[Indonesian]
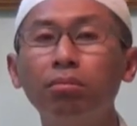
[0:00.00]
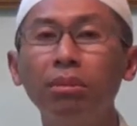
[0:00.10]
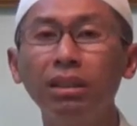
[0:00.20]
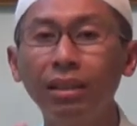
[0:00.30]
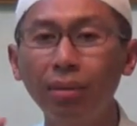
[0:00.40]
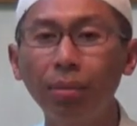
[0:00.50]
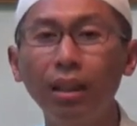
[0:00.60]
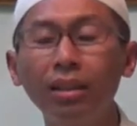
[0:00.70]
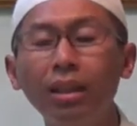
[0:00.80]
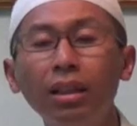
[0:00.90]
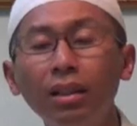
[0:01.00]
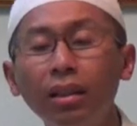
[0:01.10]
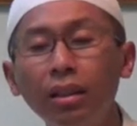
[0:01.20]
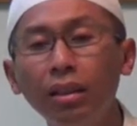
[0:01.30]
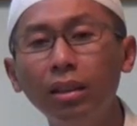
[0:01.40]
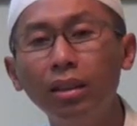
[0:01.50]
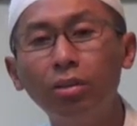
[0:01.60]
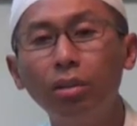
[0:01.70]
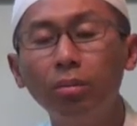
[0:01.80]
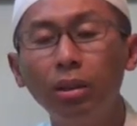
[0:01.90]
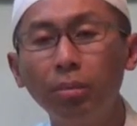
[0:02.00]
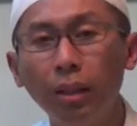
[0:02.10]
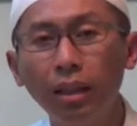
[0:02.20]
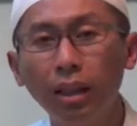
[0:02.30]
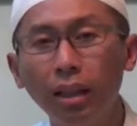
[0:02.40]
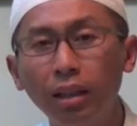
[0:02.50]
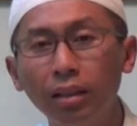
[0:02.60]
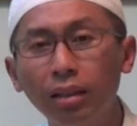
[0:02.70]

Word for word: mencapainya itu lebih pada